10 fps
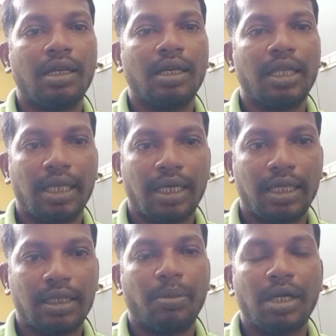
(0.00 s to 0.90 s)

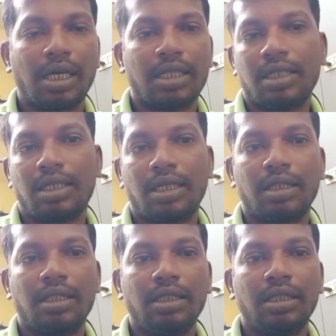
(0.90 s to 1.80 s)
நீங்கள் தமிழக
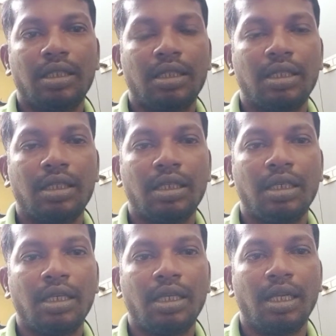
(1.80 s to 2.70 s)
அரசிட்டிருந்து
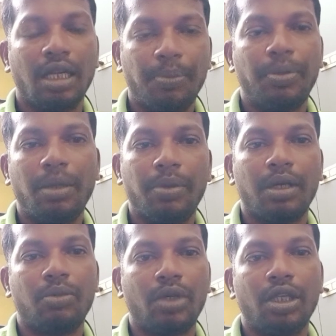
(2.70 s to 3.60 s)
இழப்பீடு பெற
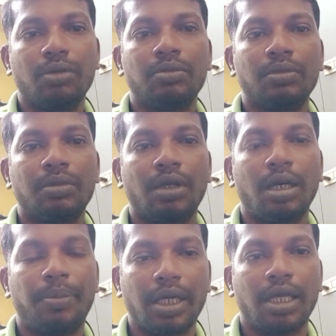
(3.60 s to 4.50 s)
முடியும்
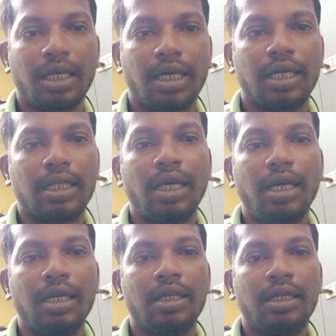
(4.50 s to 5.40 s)
அப்படிங்கிறதுக்காக தான்
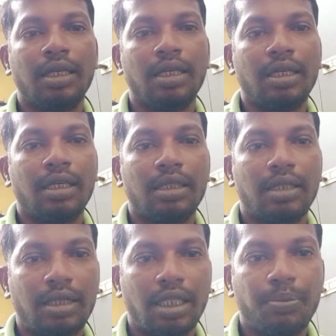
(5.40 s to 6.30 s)

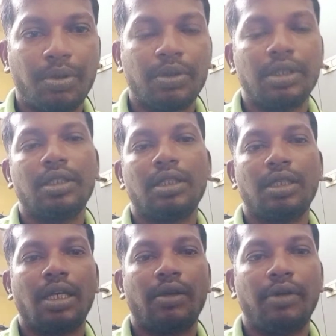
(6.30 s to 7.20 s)
இந்த தீர்ப்பை வந்து
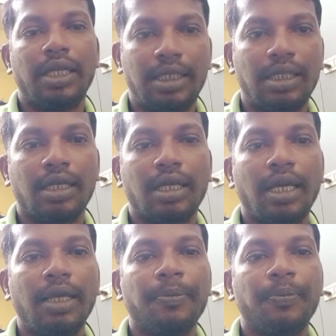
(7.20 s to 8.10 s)
நான் வெளியிட்டு
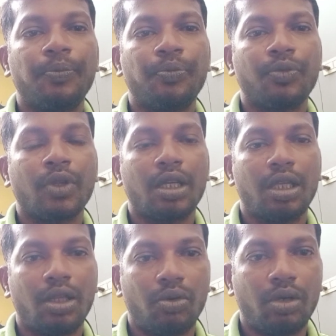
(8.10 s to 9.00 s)
இருக்கிறேன்
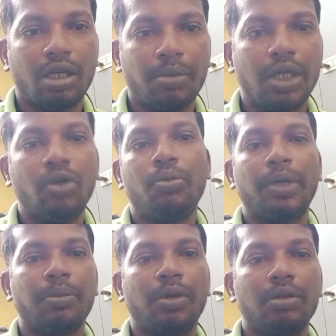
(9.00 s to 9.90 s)
இது உங்களுக்கு மிகவும்
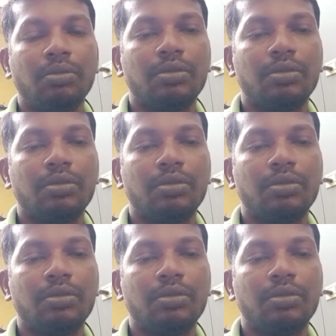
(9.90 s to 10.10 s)
பயன்படும்